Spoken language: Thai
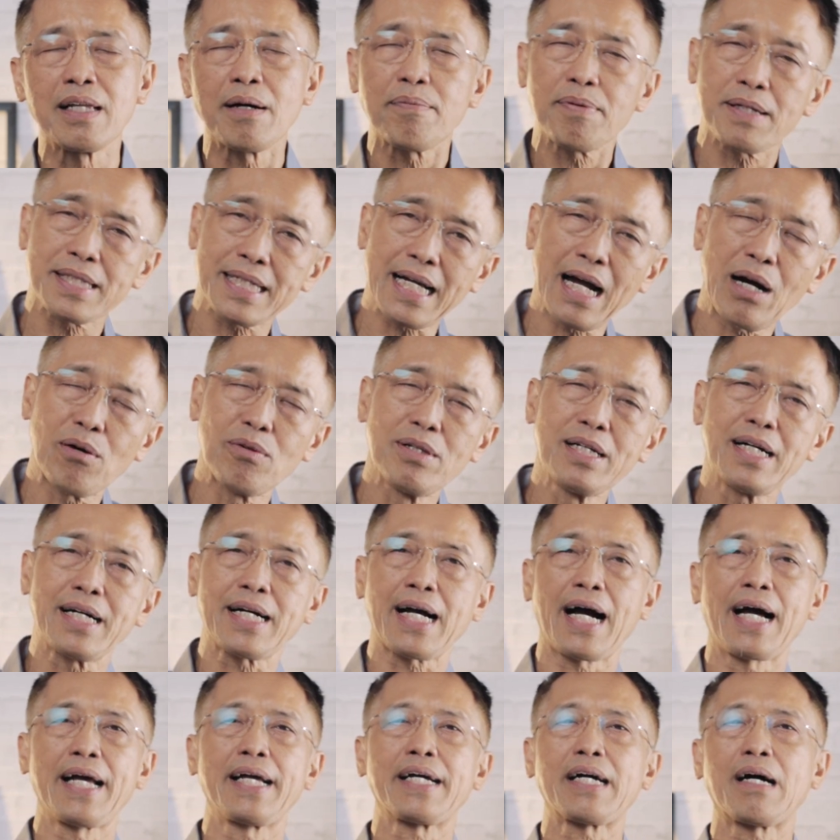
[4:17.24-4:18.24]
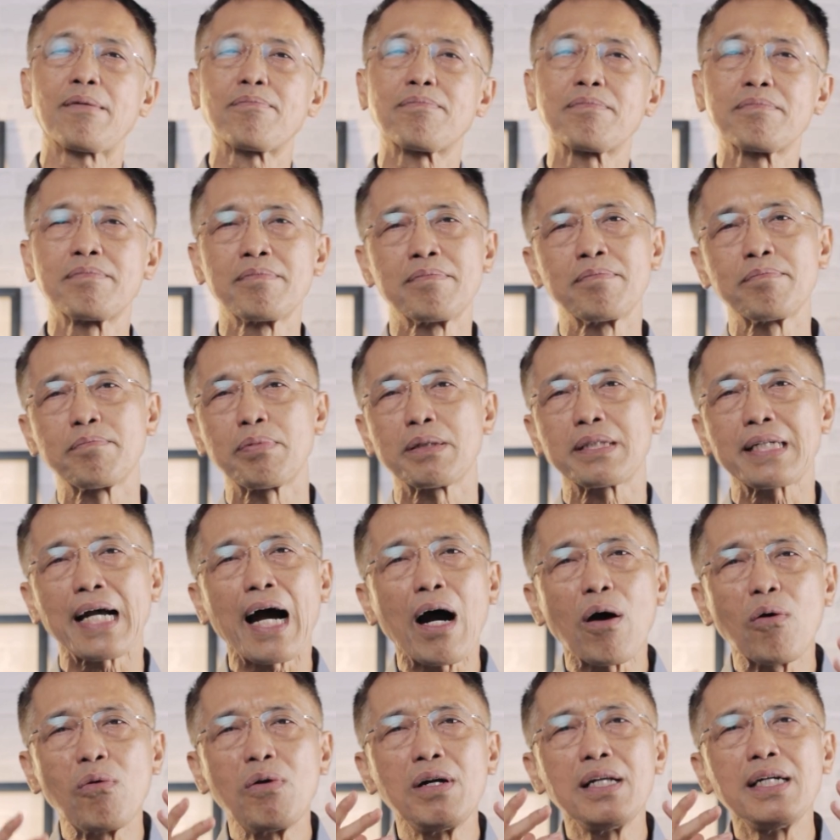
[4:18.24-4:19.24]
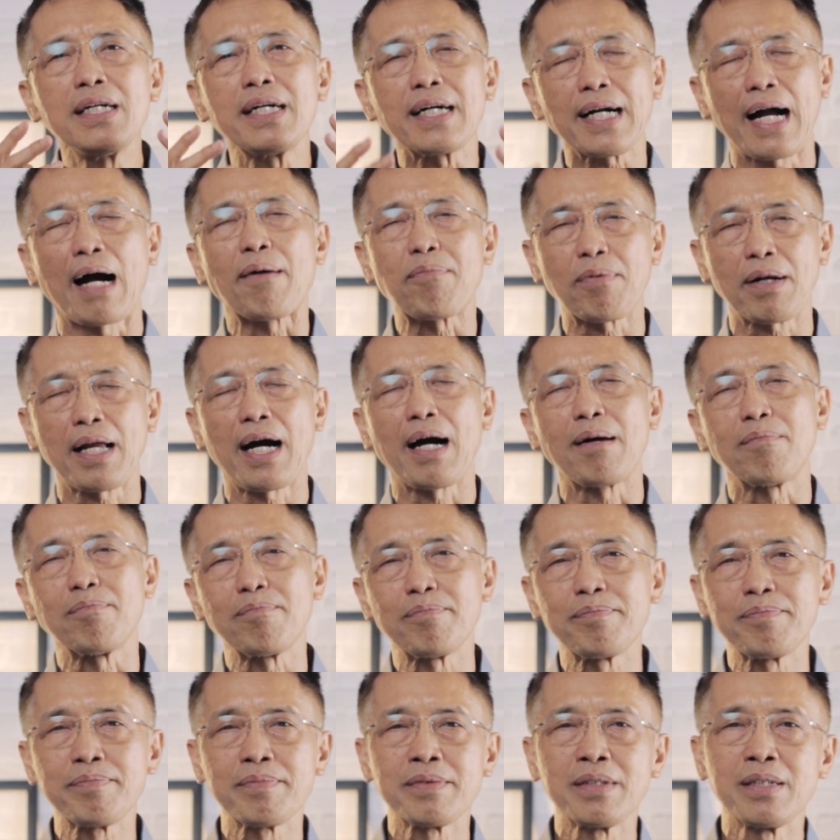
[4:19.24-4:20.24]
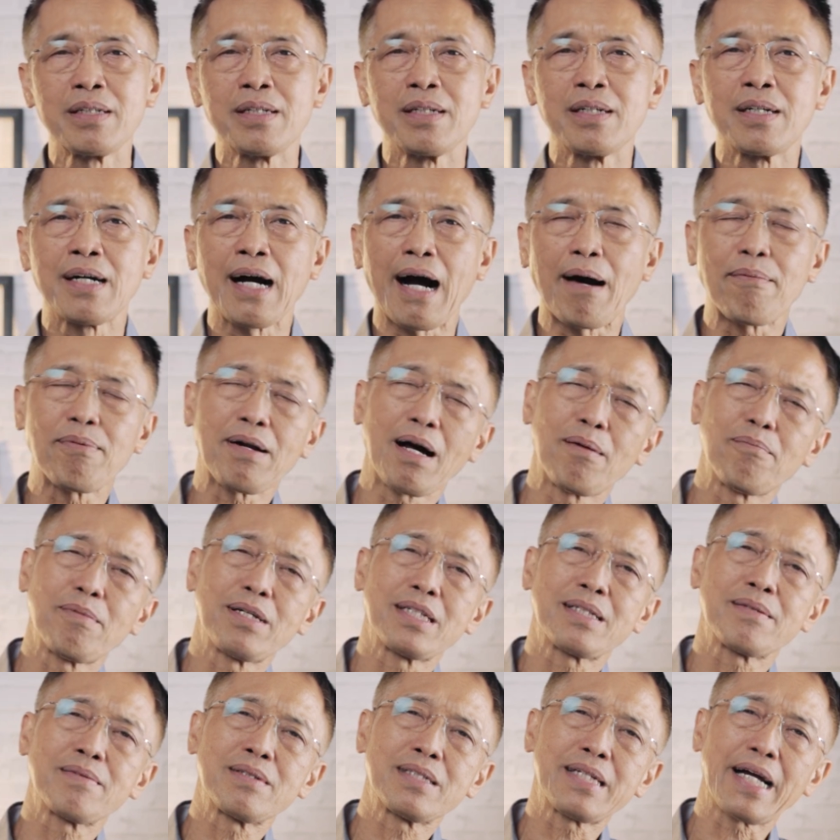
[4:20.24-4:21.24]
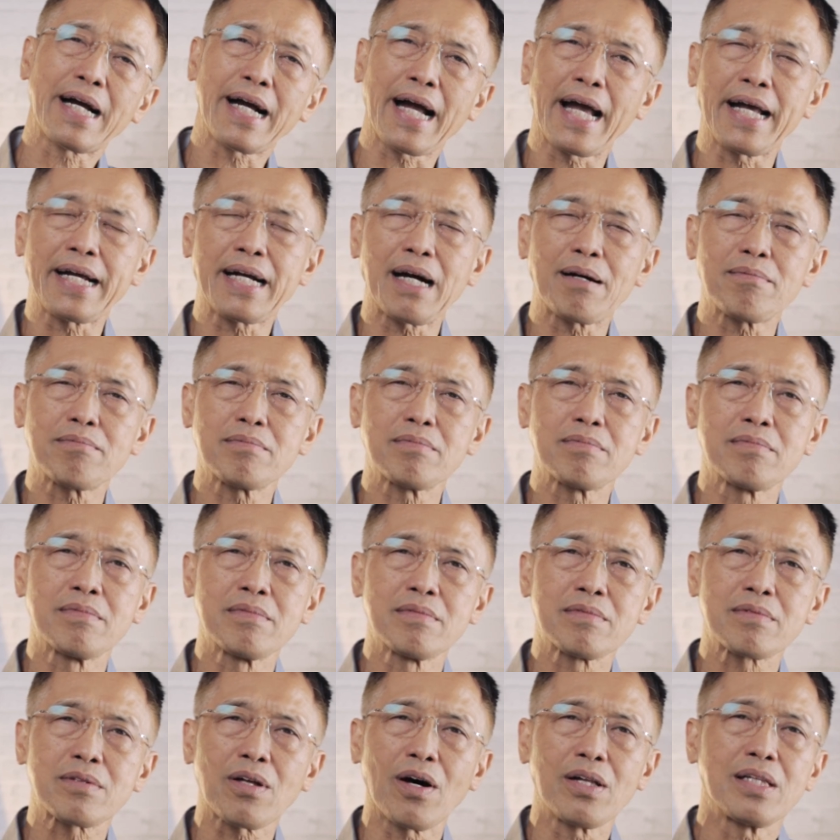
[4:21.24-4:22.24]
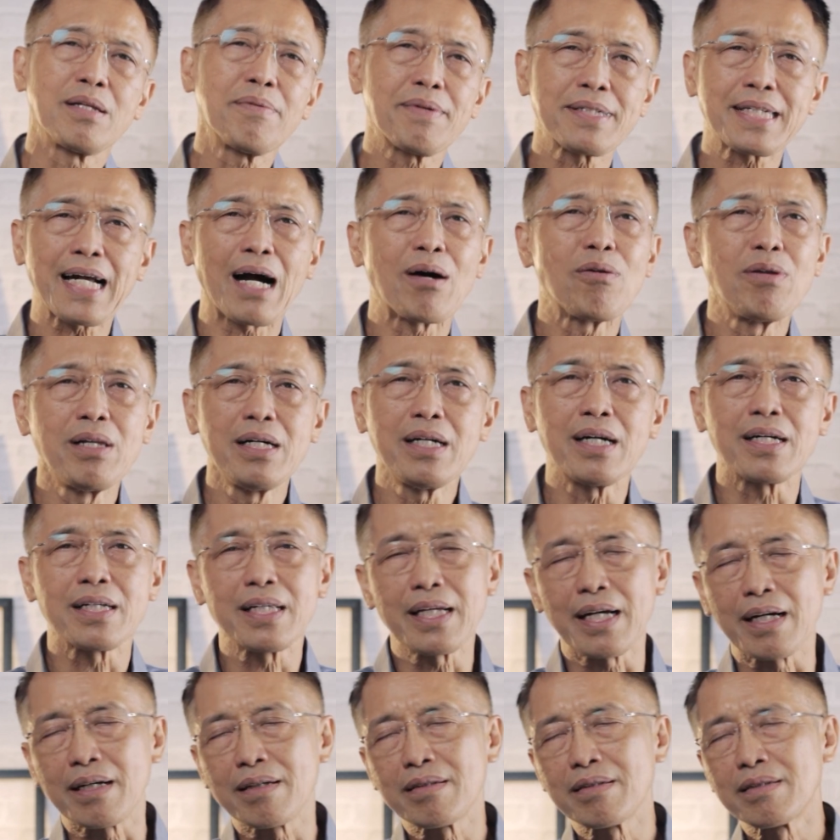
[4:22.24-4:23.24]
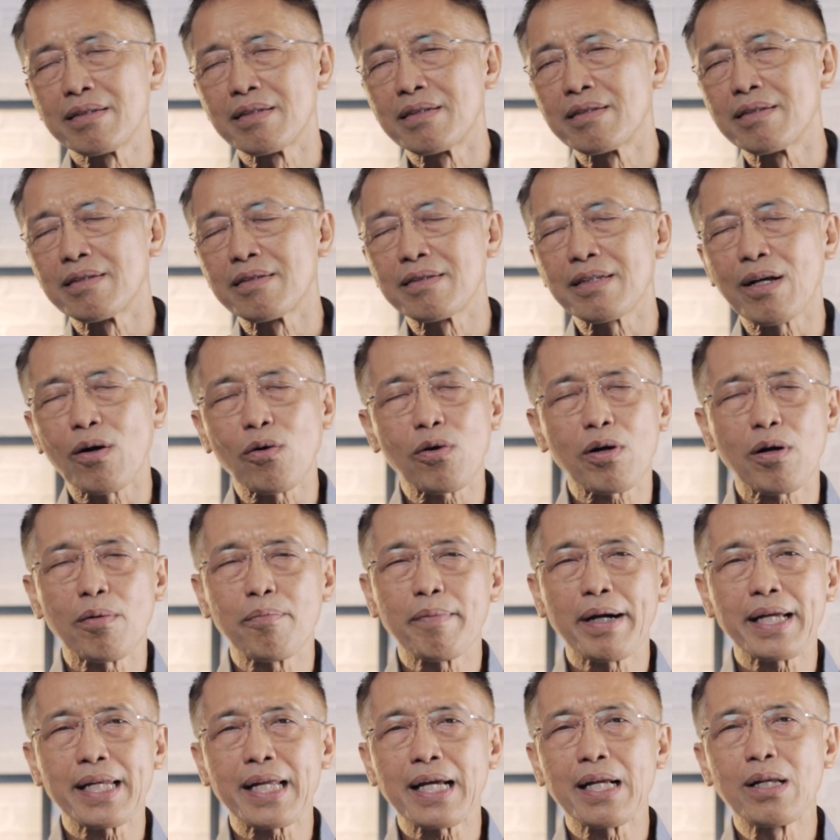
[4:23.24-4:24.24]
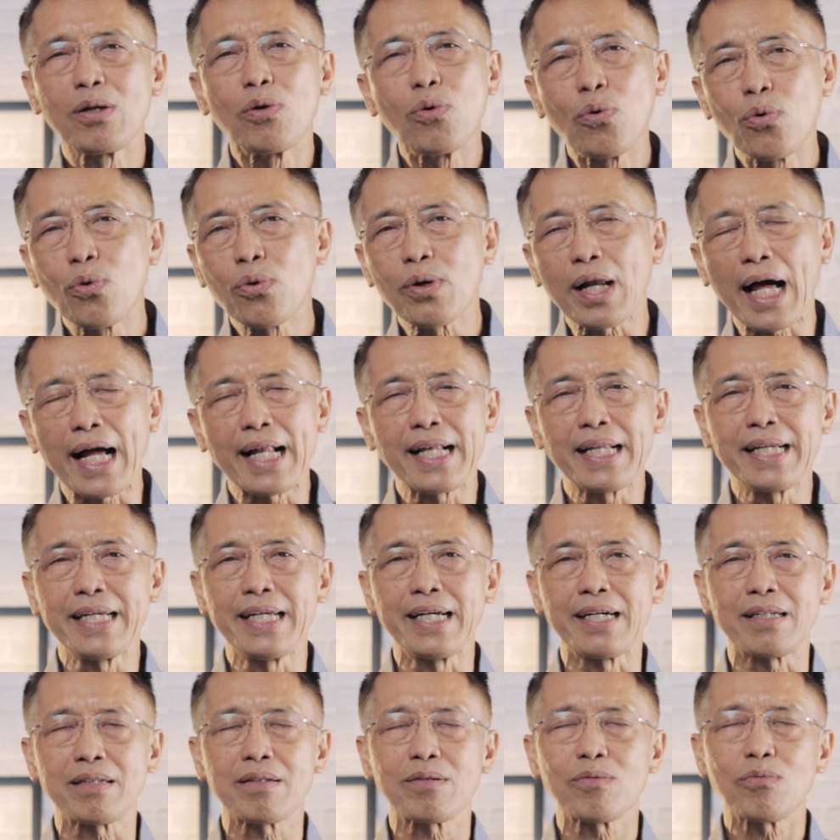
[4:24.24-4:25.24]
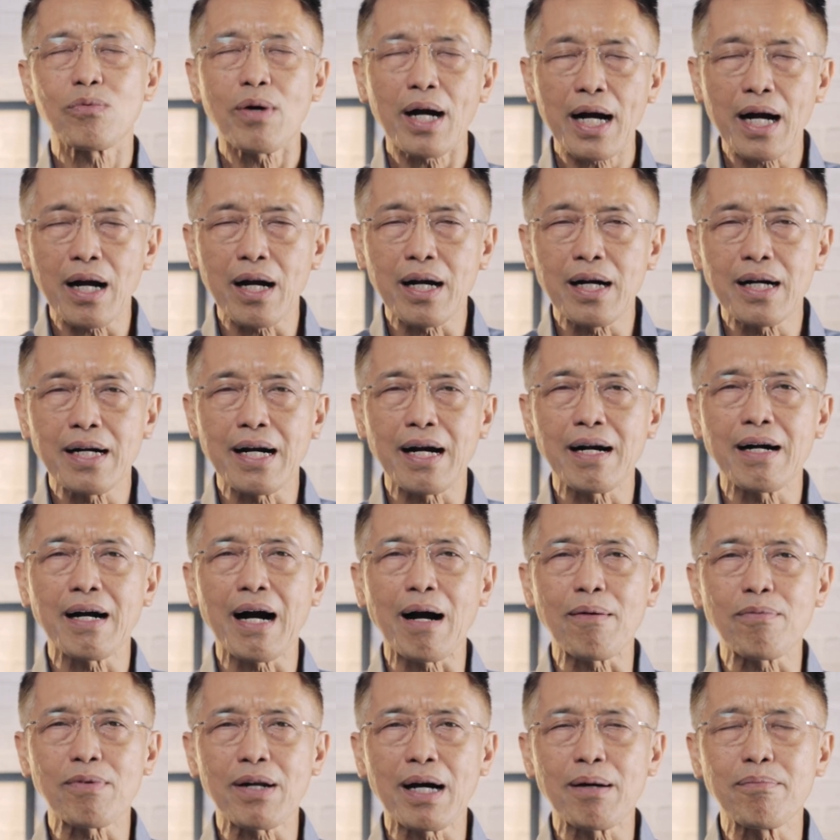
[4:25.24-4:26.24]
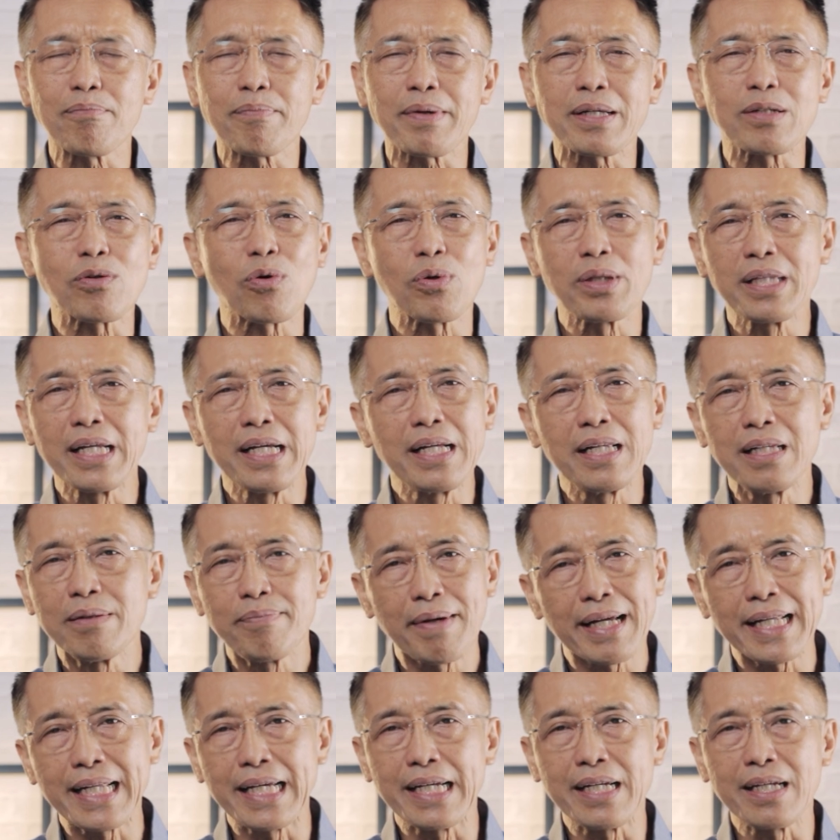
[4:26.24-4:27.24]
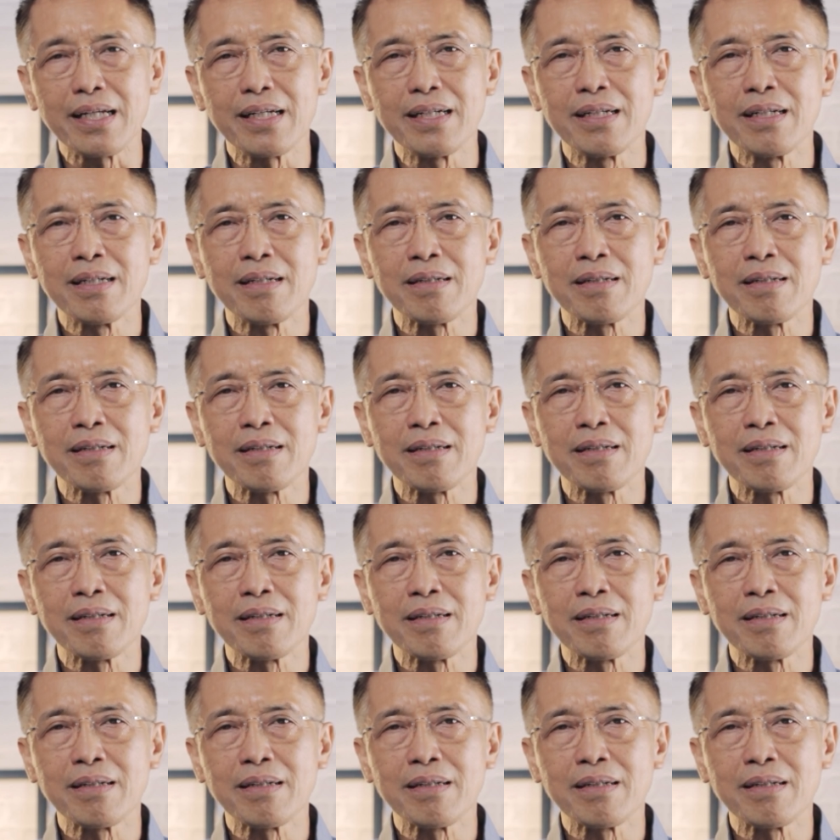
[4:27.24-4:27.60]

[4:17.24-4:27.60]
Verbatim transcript: และพระเจ้าเลือกใครครับพระเจ้าเลือกอับราฮัมเป็นยังไงครับตอนที่พระเจ้าเลือกเนี่ยเราก็ไม่ได้รู้รายละเอียดว่าอับราฮัมเป็นคนดีหรือไม่ดี